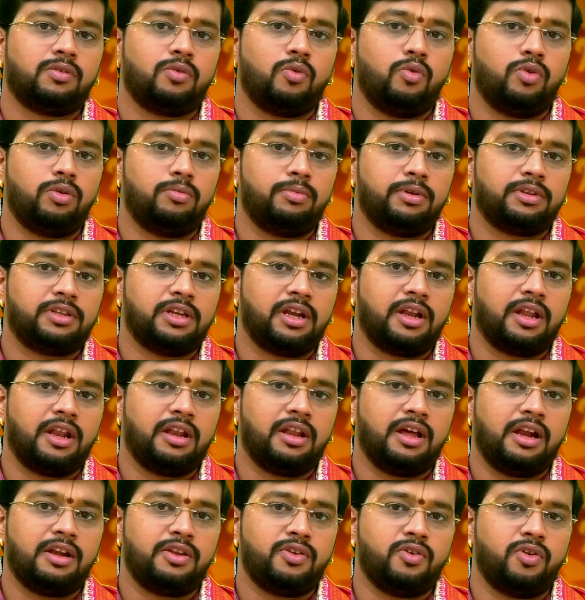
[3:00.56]
குடும்பத்தில்
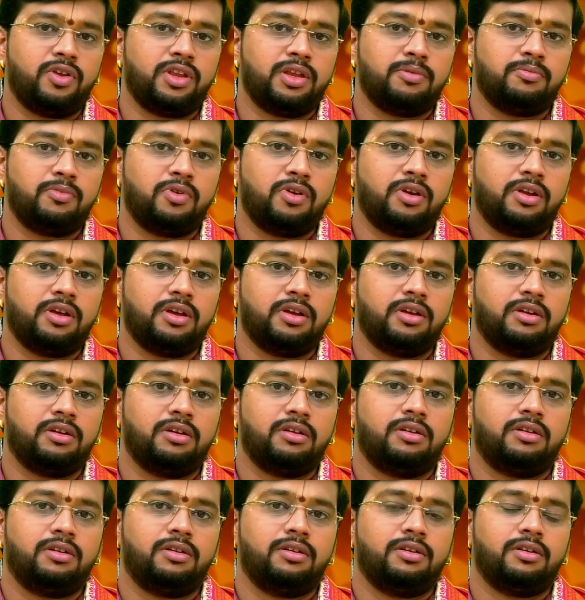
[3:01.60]
நல்ல அந்யோன்யம் உண்டு
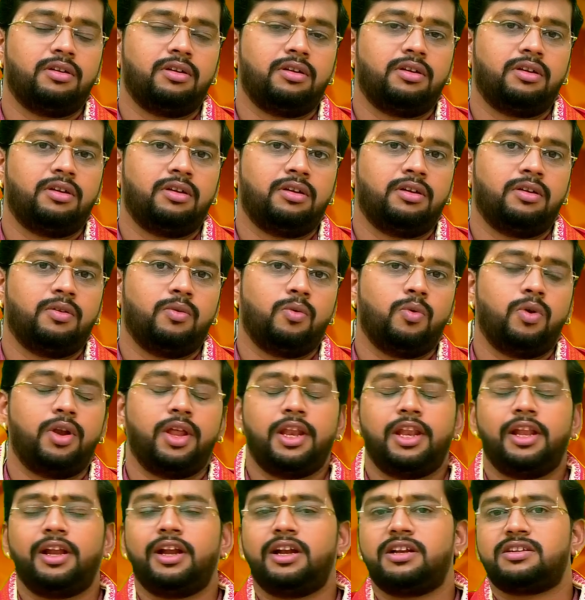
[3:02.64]

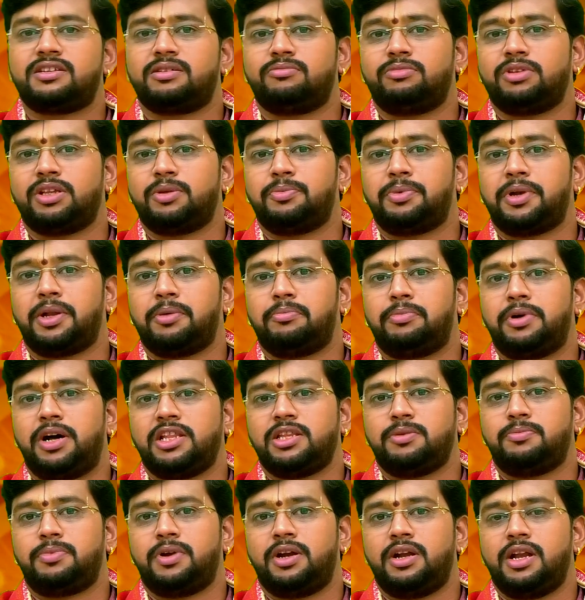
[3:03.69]
உடல்நிலைகள் சம்மந்தப்பட்ட
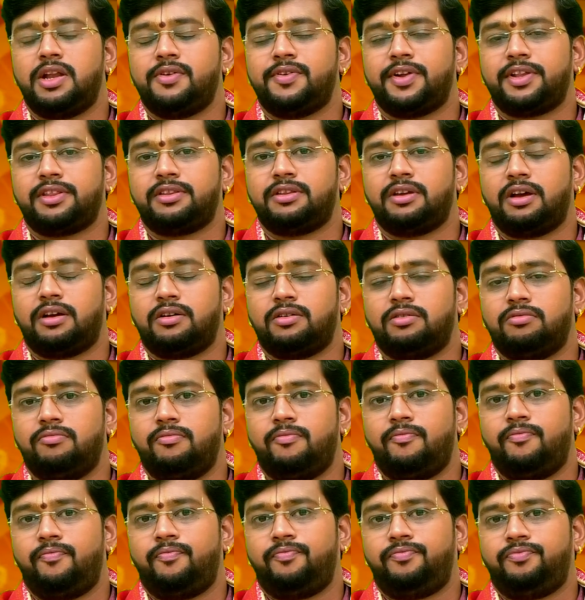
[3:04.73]
பாதிப்புகள் நிவர்த்தி ஆகும்
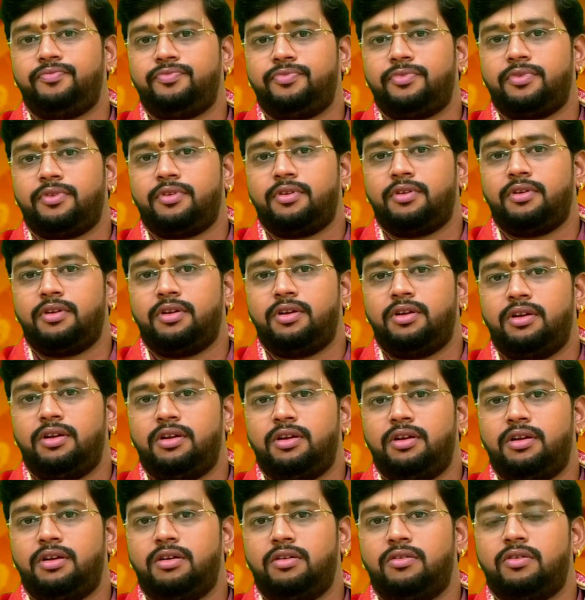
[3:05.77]

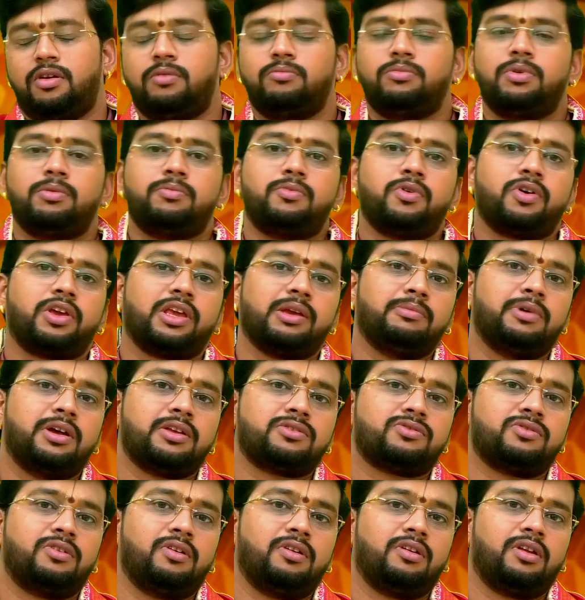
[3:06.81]
ரொம்ப
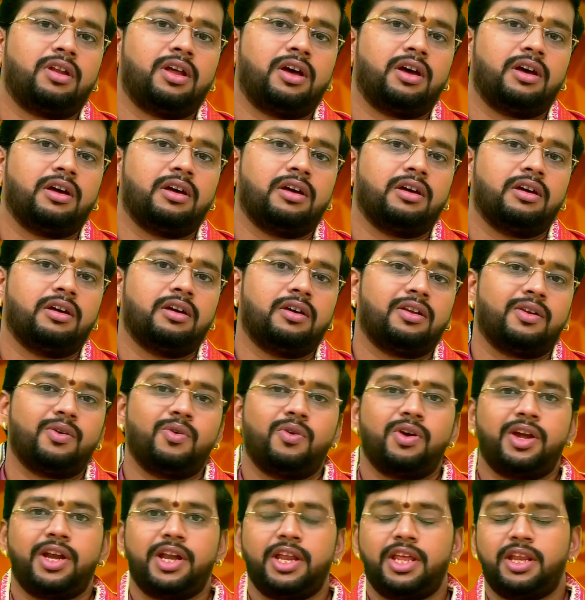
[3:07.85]
முக்கியமாக சொல்லணும்னா
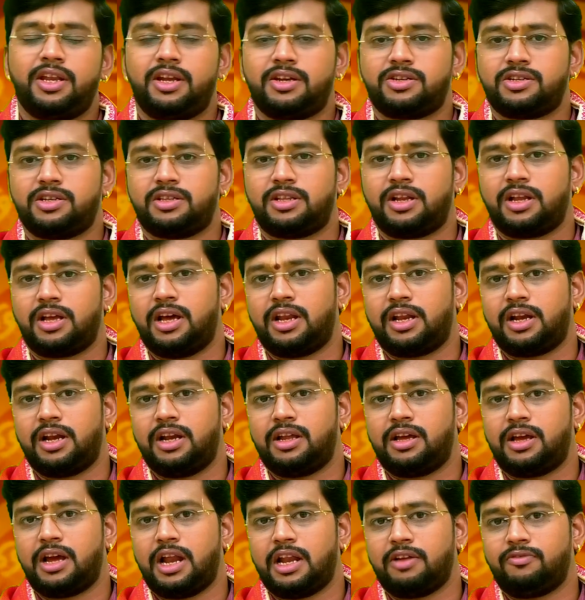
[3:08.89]
ரோஹிணி
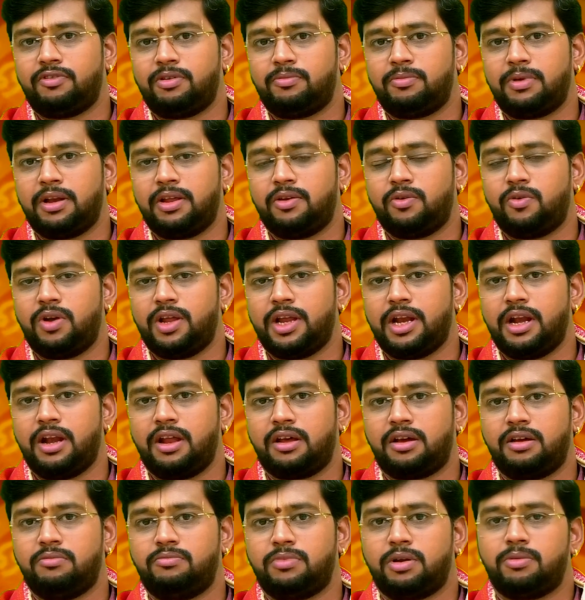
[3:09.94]
நட்சத்திரக்காரங்களுக்கு கணவன் மனைவிக்குள்ளே
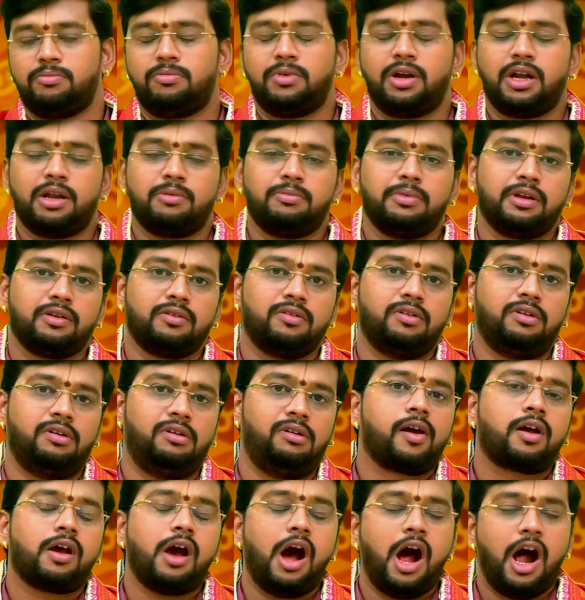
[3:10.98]
இணக்கம் பிரம்மாண்டமாக இருக்கும்
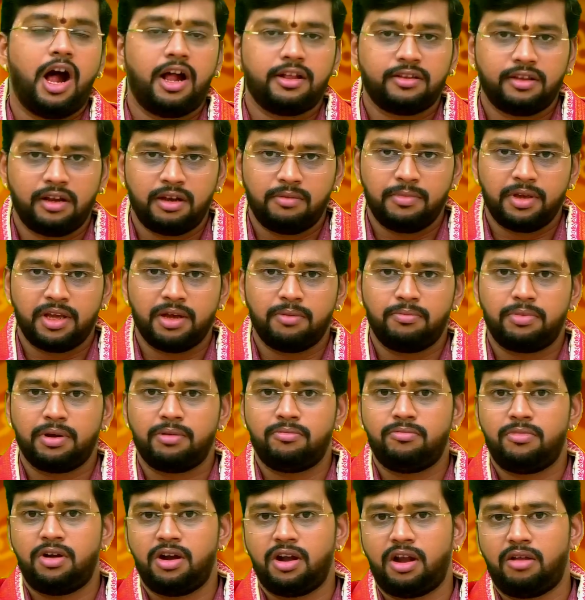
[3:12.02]
காதல் மிக
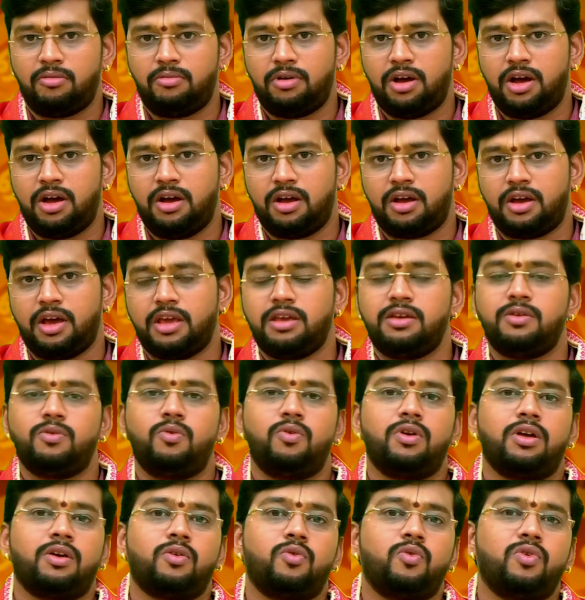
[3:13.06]
பிரம்மாண்டமாக
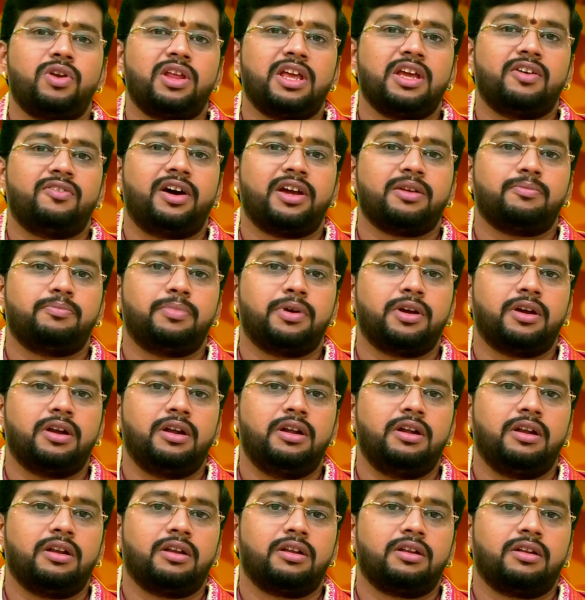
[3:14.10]
கைகூடக்கூடிய வாய்ப்புகள்